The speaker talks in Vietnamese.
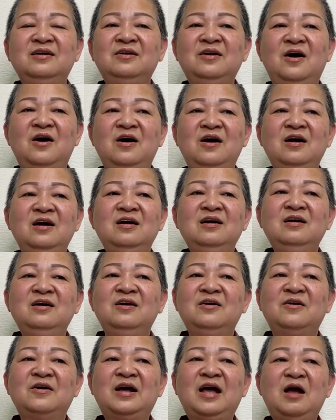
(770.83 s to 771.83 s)
đó
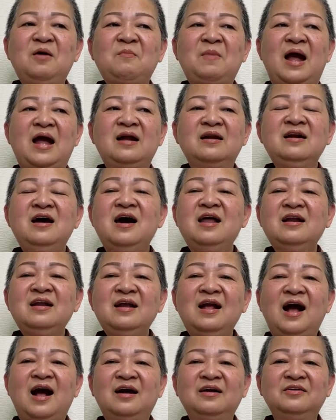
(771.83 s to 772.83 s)
rồi các bạn đến
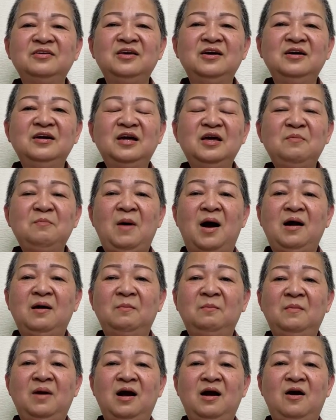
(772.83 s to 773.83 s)
gần những cái bậc
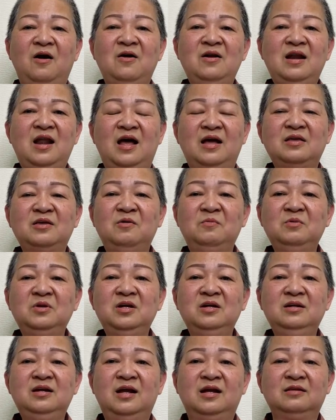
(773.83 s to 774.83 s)
mà gọi là giống
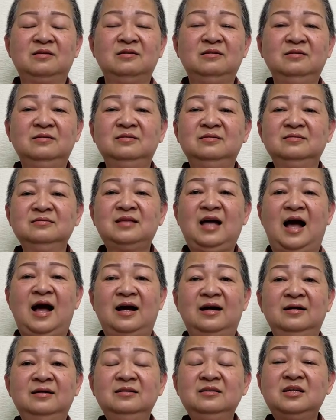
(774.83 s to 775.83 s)
như là thượng
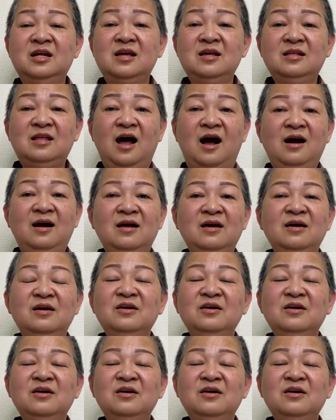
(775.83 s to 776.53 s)
thận trí thức